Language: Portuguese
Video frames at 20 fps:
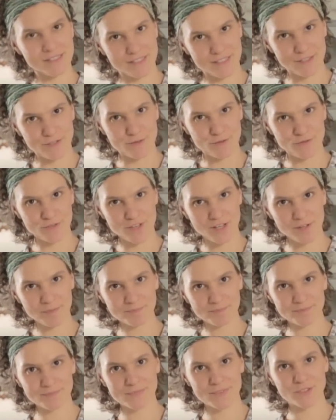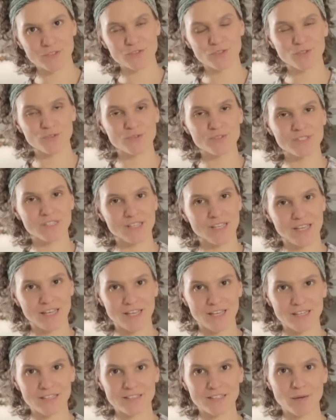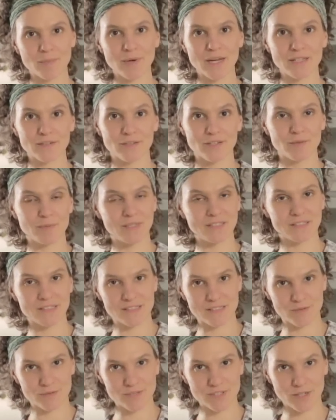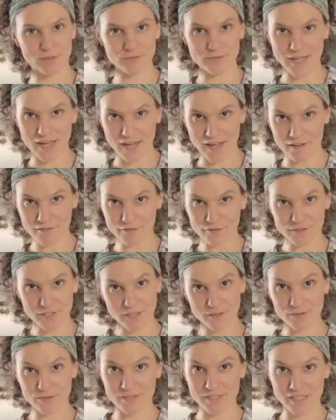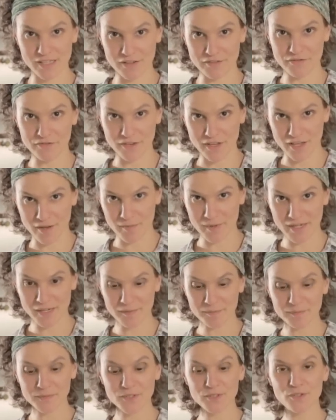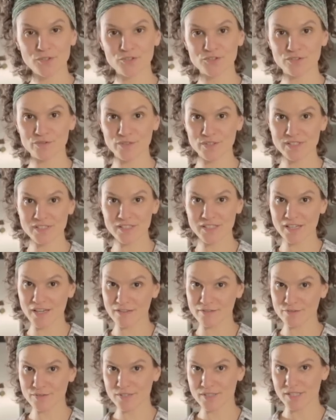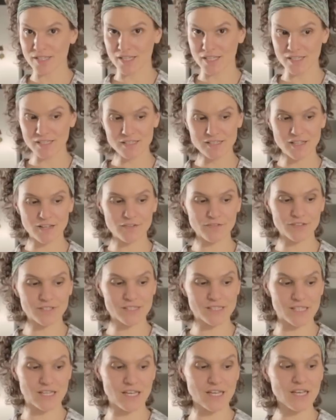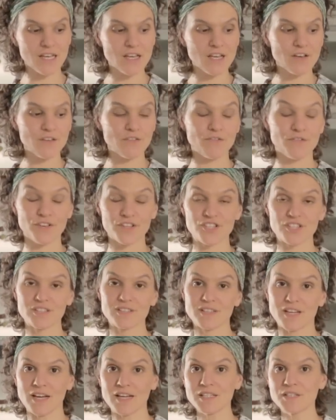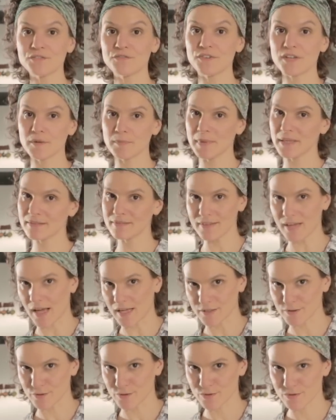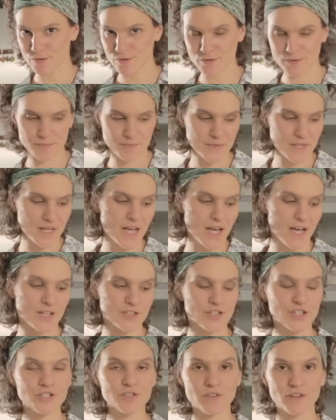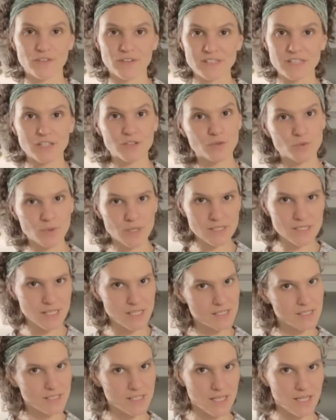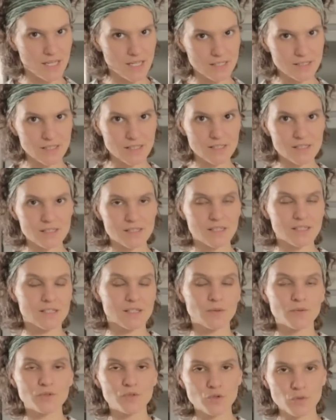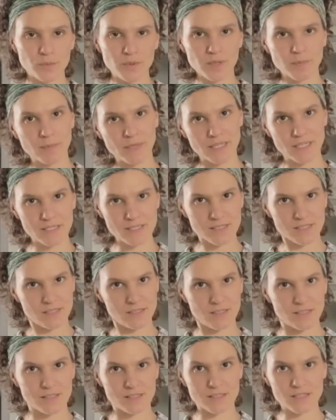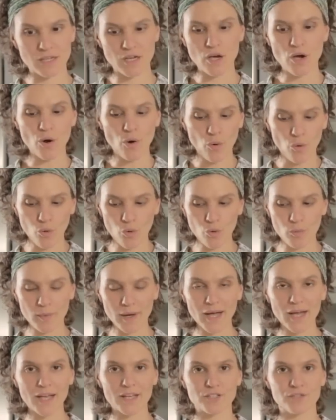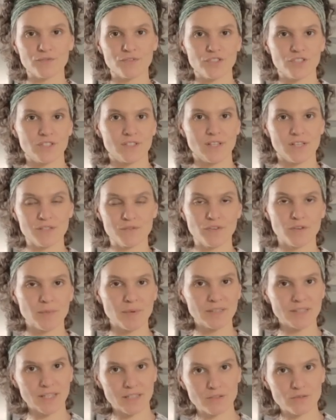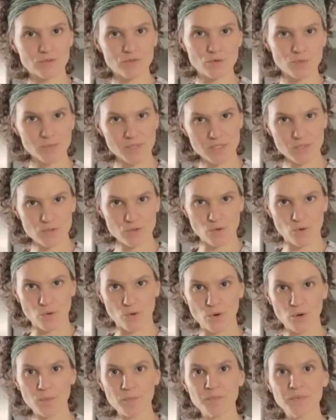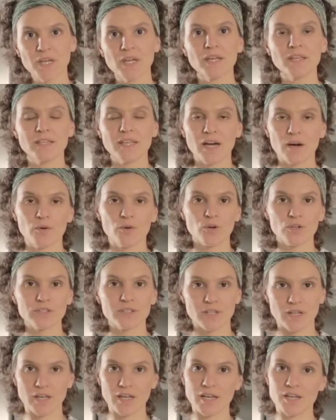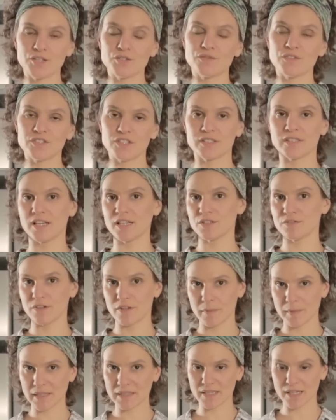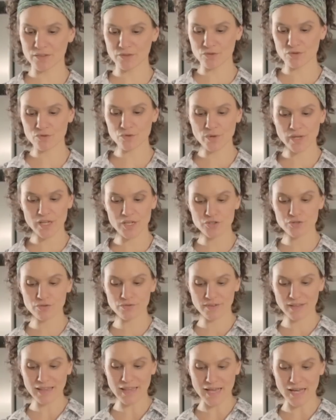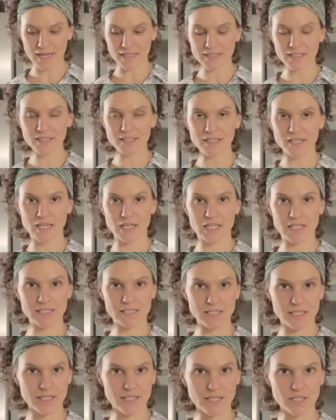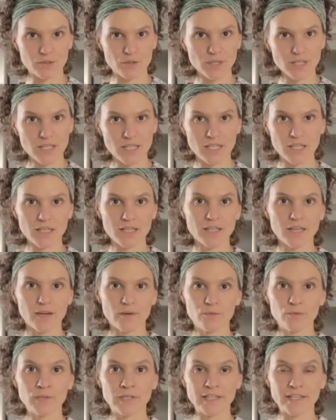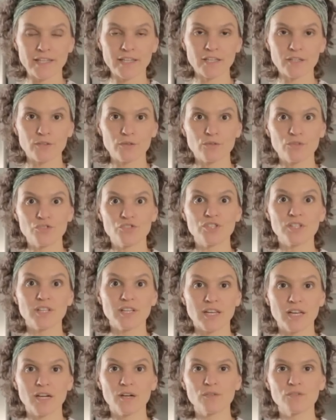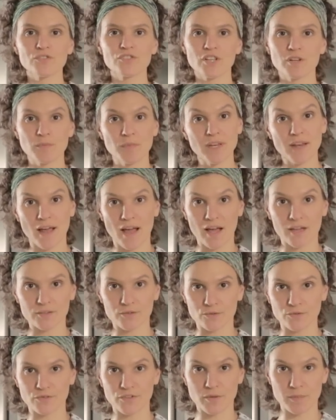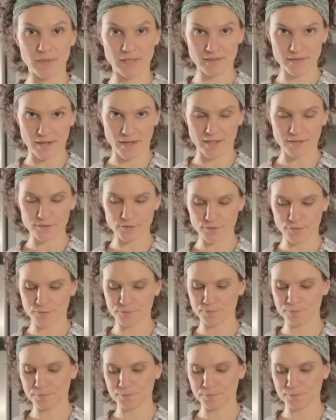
Silvia, eu sou cozinheira, trabalho com alimentação saudável na cozinha efêmera e hoje eu vou ensinar vocês a fazer vegetais fermentados. A gente vai fazer duas receitas que são super parecidas. Uma é de vegetais fermentados no missô e a outra é de vegetais fermentados no rejuvelac, que é esse líquido aqui, que é um líquido de grão germinado, fermentado.